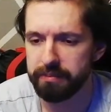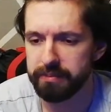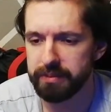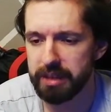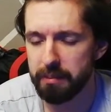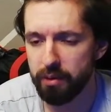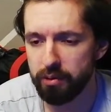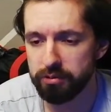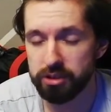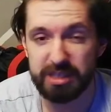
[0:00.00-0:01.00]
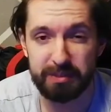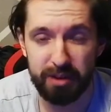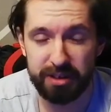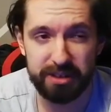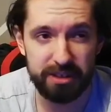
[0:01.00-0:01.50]
samochód się
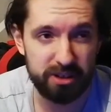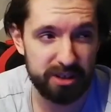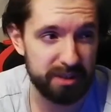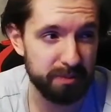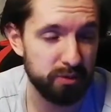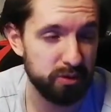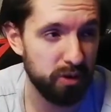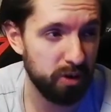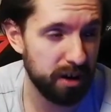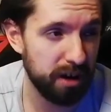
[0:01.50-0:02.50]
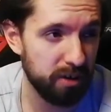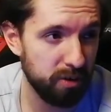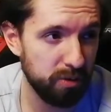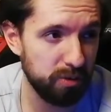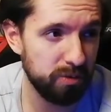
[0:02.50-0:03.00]
spłaca jeszcze z półtora
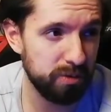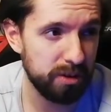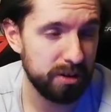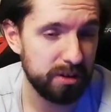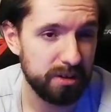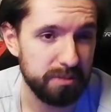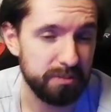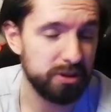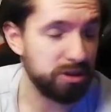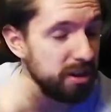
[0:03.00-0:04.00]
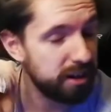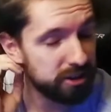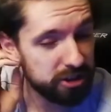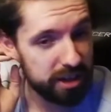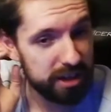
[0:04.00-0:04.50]
roku Myślę,
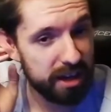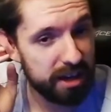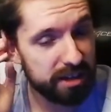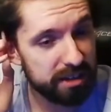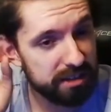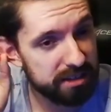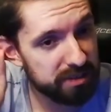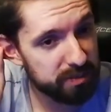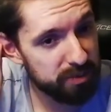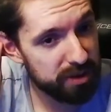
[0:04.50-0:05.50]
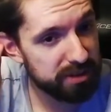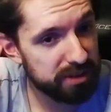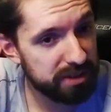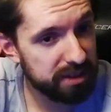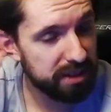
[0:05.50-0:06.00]
że jak
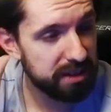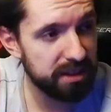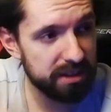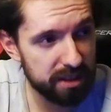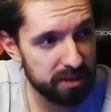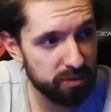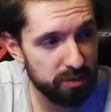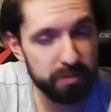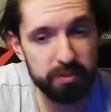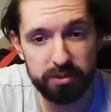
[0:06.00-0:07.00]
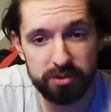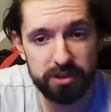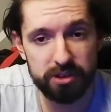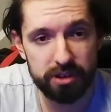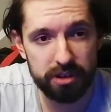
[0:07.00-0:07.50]
spłacę ten inny dług,
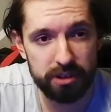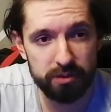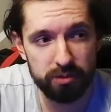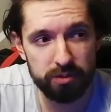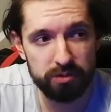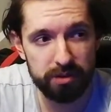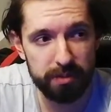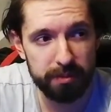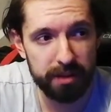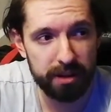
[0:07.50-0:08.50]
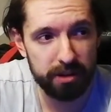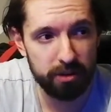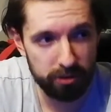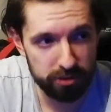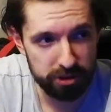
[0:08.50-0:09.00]
plus jeszcze ten dług, który mam na
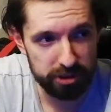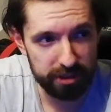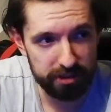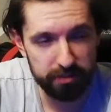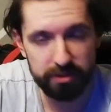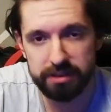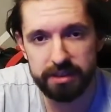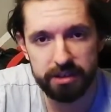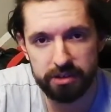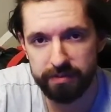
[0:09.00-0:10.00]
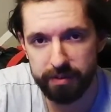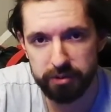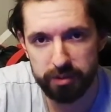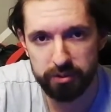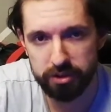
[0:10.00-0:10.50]
koncie, bo jest tak, że w
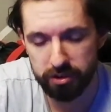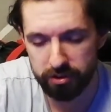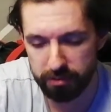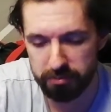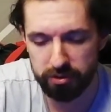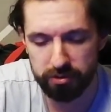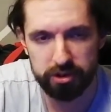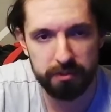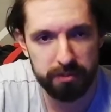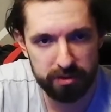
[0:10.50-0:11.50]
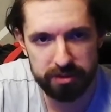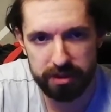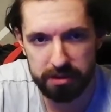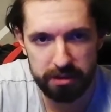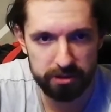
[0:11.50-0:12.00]
Niemczech można konta przeciągnąć na minus,
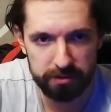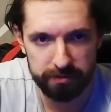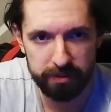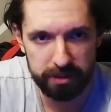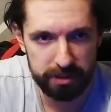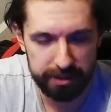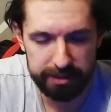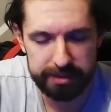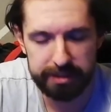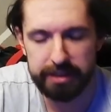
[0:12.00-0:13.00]
na jakieś kwoty X.